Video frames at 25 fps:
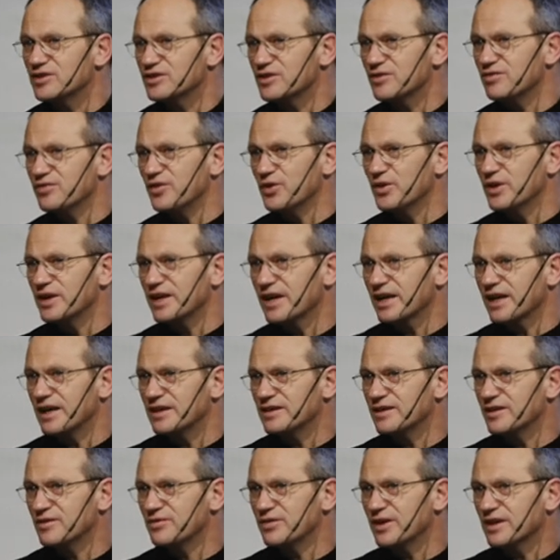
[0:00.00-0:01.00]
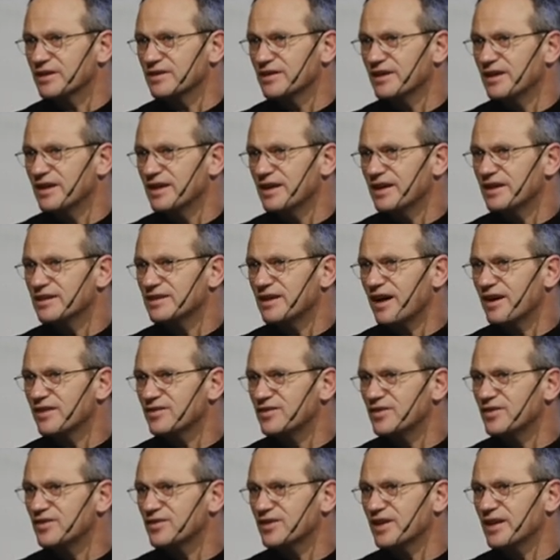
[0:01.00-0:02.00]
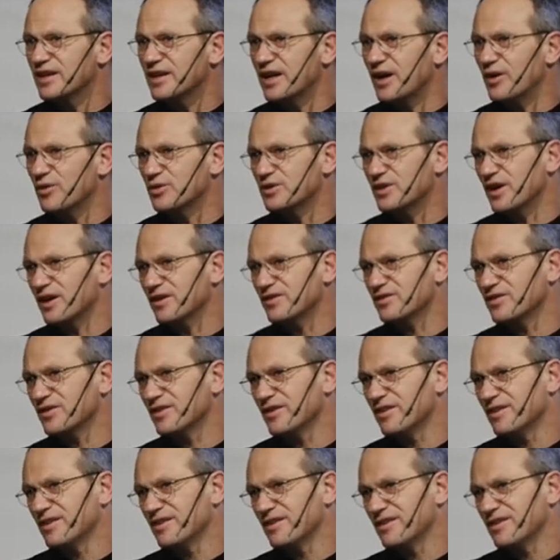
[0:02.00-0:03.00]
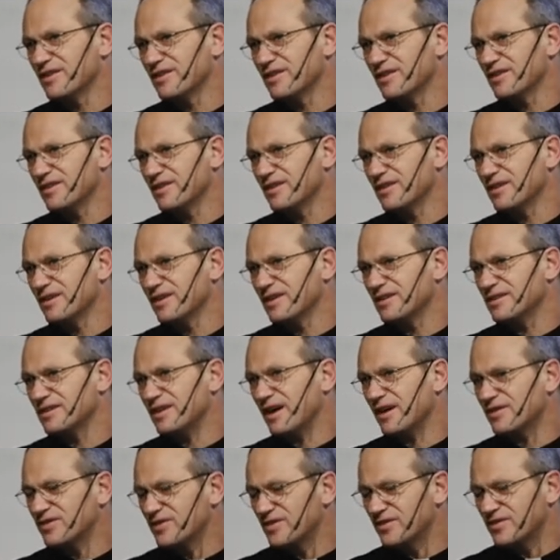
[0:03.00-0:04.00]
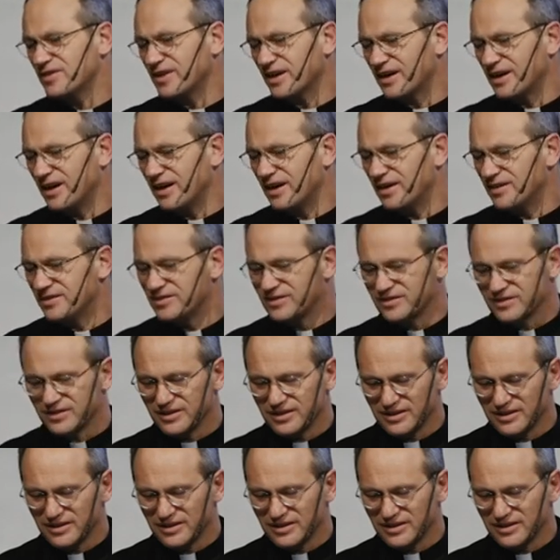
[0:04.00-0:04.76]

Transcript: Volk gerettet wird. Das ist genau das. Das ist der Geist.